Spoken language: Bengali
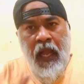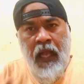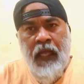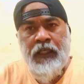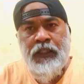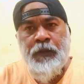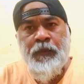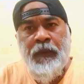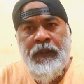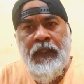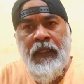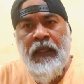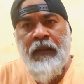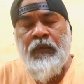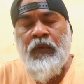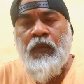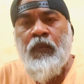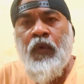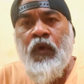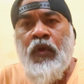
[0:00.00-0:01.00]
হাসপাতাল
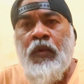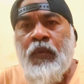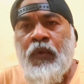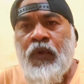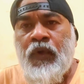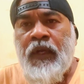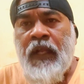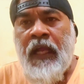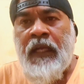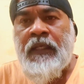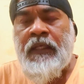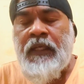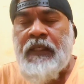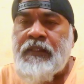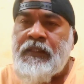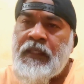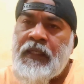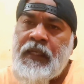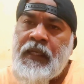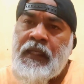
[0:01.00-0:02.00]
এবং বড় বড় ডাক্তার
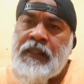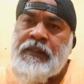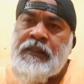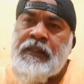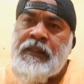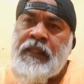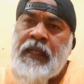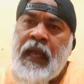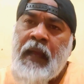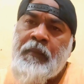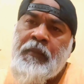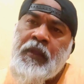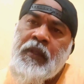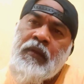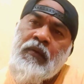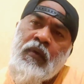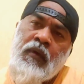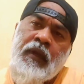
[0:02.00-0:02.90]
যারা আছেন আমি